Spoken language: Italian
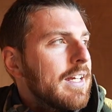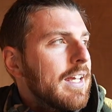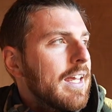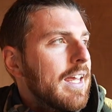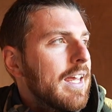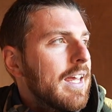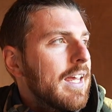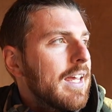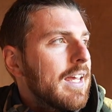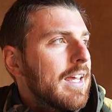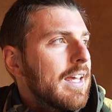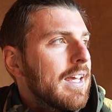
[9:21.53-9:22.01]

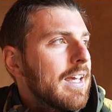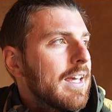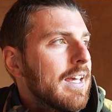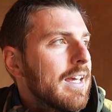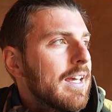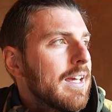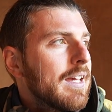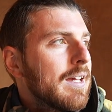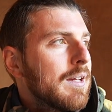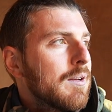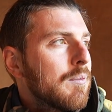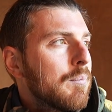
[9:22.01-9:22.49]

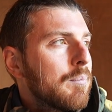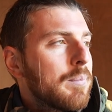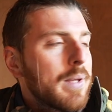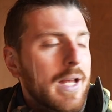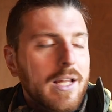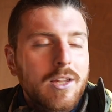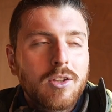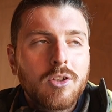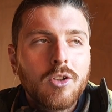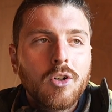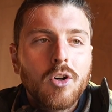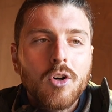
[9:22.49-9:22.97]
E un
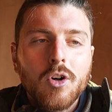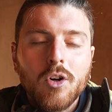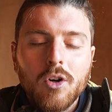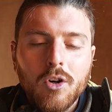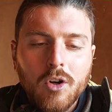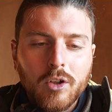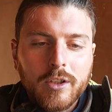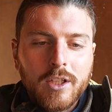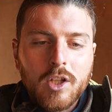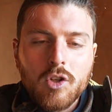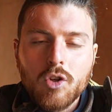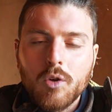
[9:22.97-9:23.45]

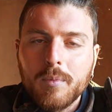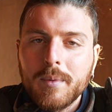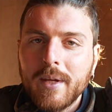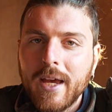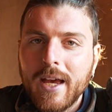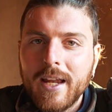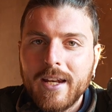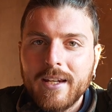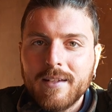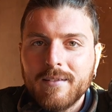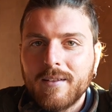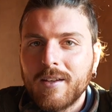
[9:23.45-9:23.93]
piatto di
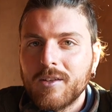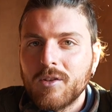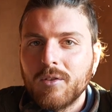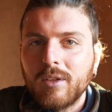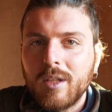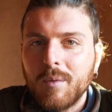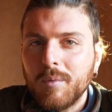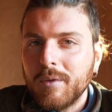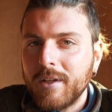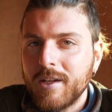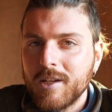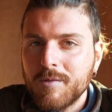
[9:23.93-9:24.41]
chomien, che sono
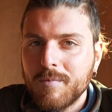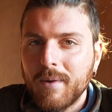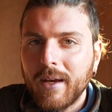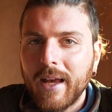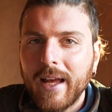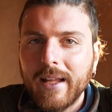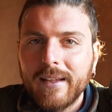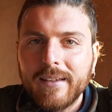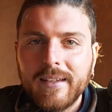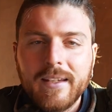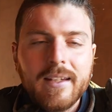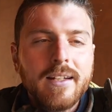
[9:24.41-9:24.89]
tipo degli
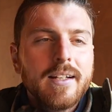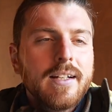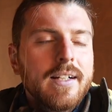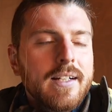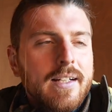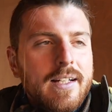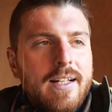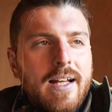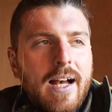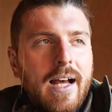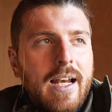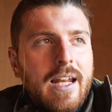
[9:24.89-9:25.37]
spaghetti,
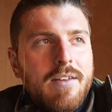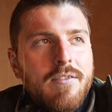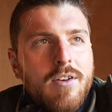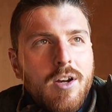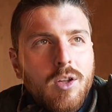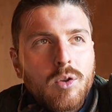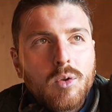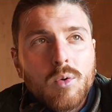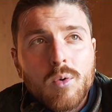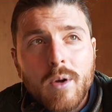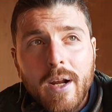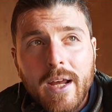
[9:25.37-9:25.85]
alle
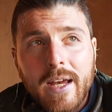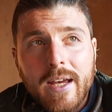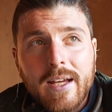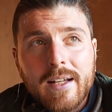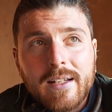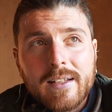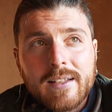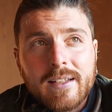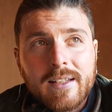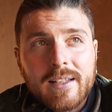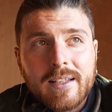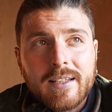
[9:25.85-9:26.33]

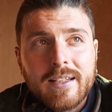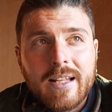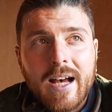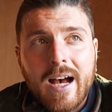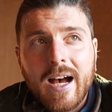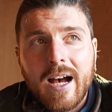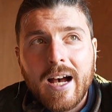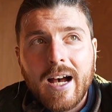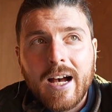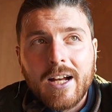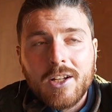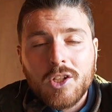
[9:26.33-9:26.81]
verdure
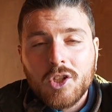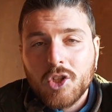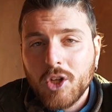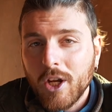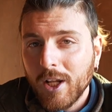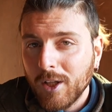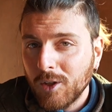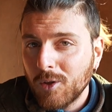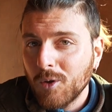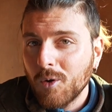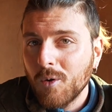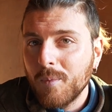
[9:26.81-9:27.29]
da
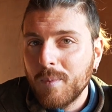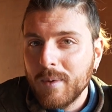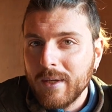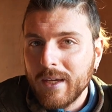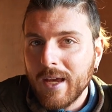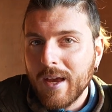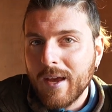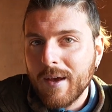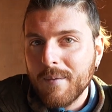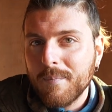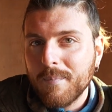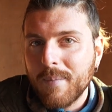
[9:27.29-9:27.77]
100
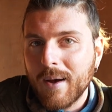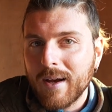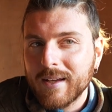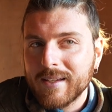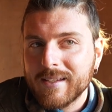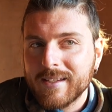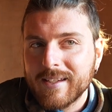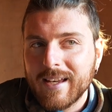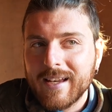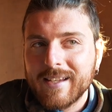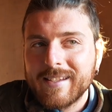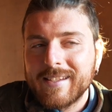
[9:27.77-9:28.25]
rupie
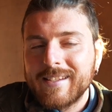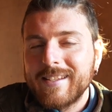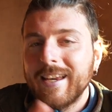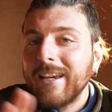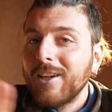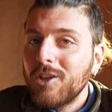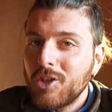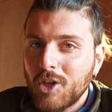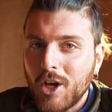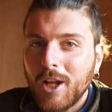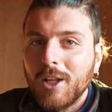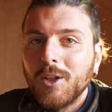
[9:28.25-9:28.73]
passa a
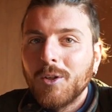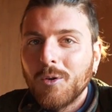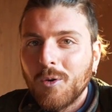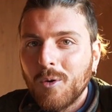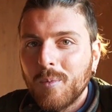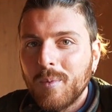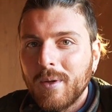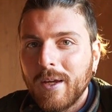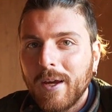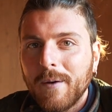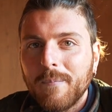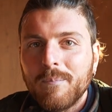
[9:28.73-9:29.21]
600
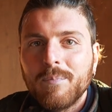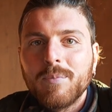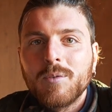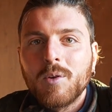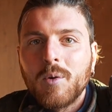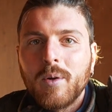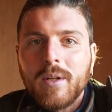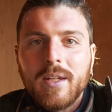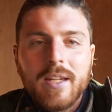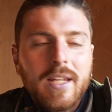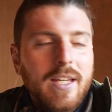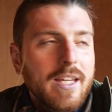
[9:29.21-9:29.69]
rupie.
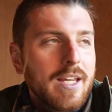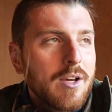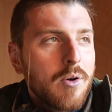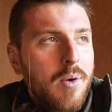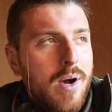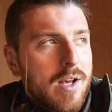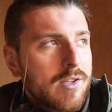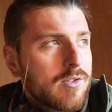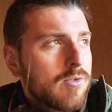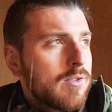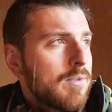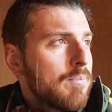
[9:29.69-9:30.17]
Quindi
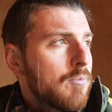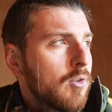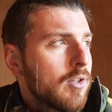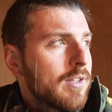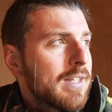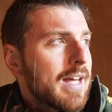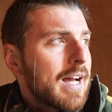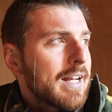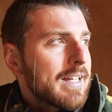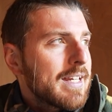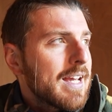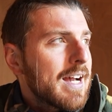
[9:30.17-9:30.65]
qua in
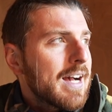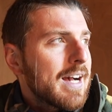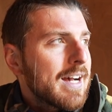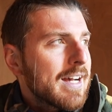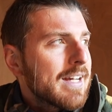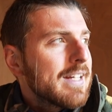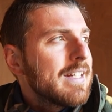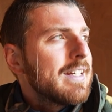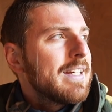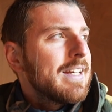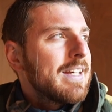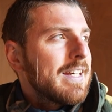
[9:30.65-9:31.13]

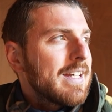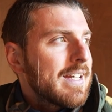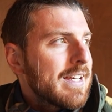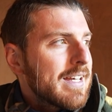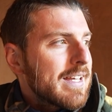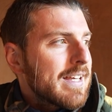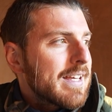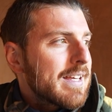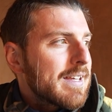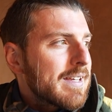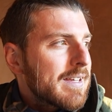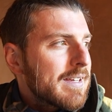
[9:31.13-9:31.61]
montagna
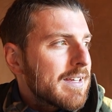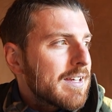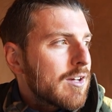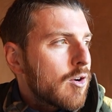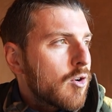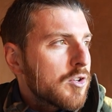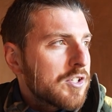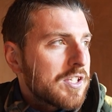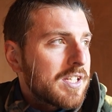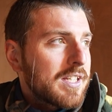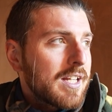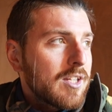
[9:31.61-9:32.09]

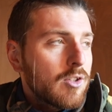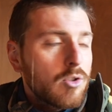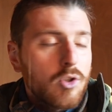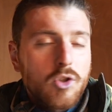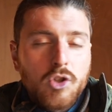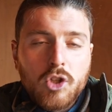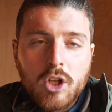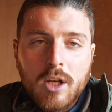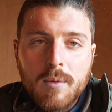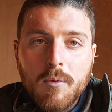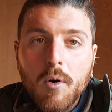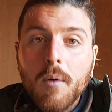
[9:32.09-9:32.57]
costa tanto il
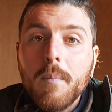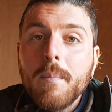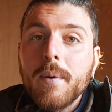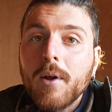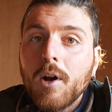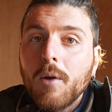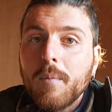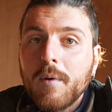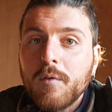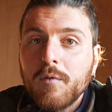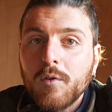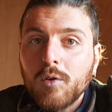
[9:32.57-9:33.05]
cibo,
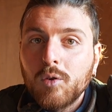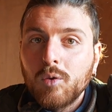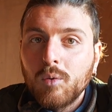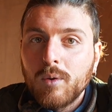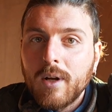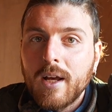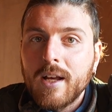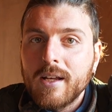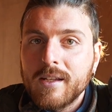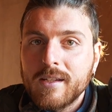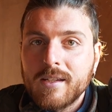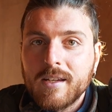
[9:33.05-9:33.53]
però per
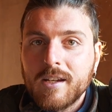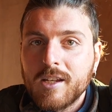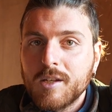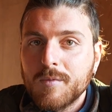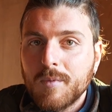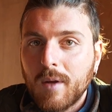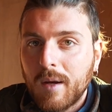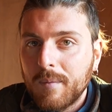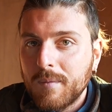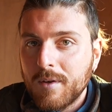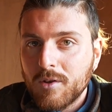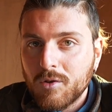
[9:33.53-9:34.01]
fortuna si
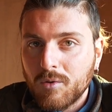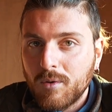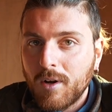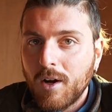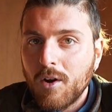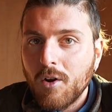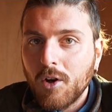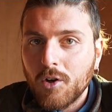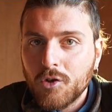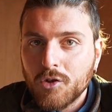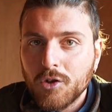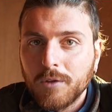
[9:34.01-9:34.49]
risparmia
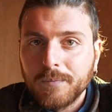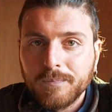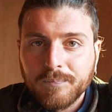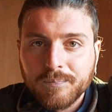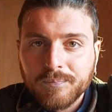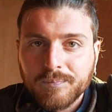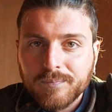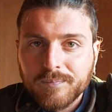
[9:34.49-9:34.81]
sull'alloggio.